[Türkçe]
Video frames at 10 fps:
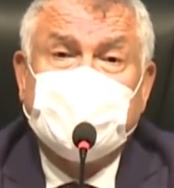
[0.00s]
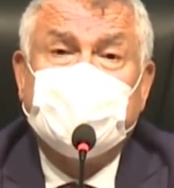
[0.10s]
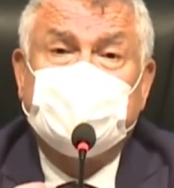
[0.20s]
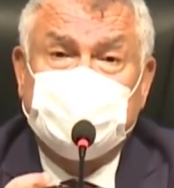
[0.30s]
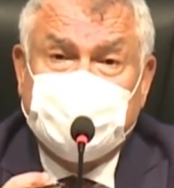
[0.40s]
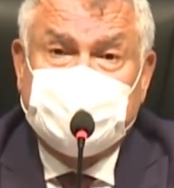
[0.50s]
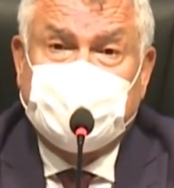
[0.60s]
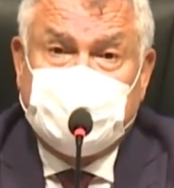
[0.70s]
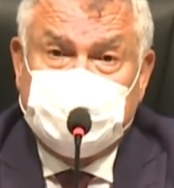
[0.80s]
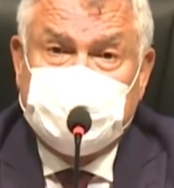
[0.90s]
Eğer onlar
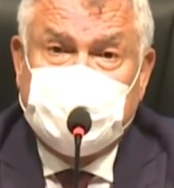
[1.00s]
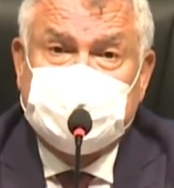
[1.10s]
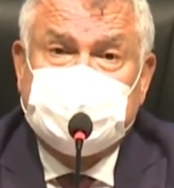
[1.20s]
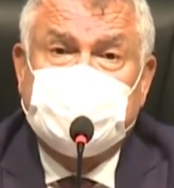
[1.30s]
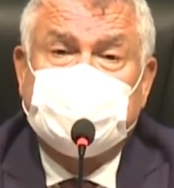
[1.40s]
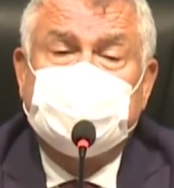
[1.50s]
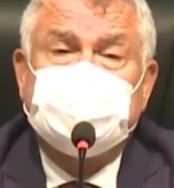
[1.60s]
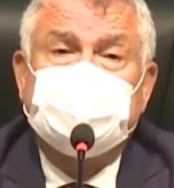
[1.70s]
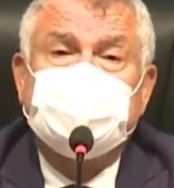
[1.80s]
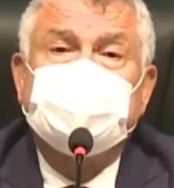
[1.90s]
da kabul ederse
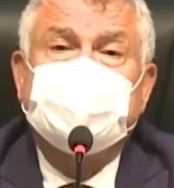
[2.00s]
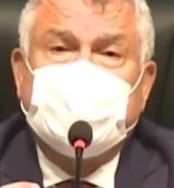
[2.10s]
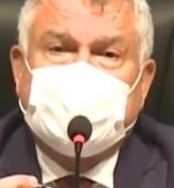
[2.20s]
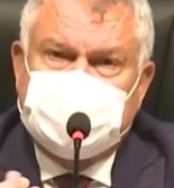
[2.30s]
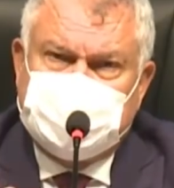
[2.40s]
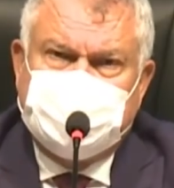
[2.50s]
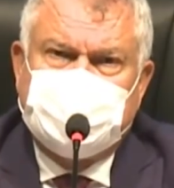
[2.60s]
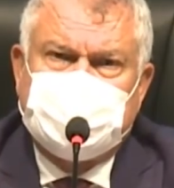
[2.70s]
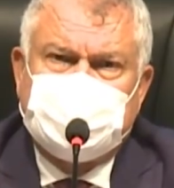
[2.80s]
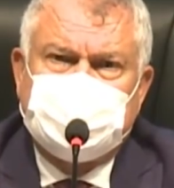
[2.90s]
bir dakika dinle
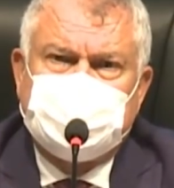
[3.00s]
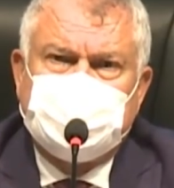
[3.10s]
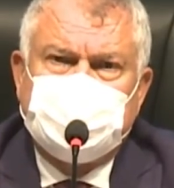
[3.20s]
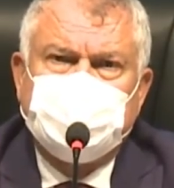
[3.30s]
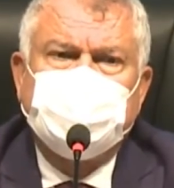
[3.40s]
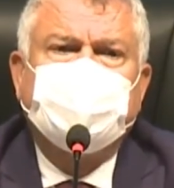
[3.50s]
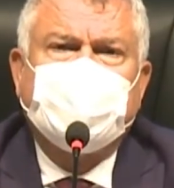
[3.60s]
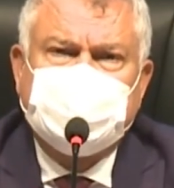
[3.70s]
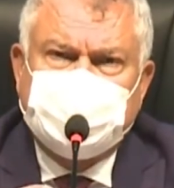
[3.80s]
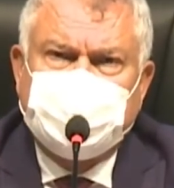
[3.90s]
beni ya. Grup
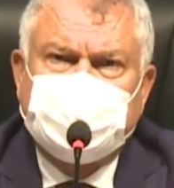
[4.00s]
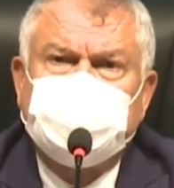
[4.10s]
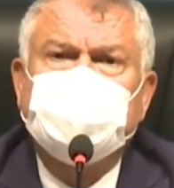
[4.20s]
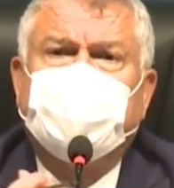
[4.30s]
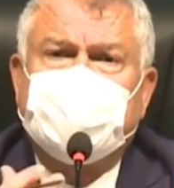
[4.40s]
başkan vekili, bütün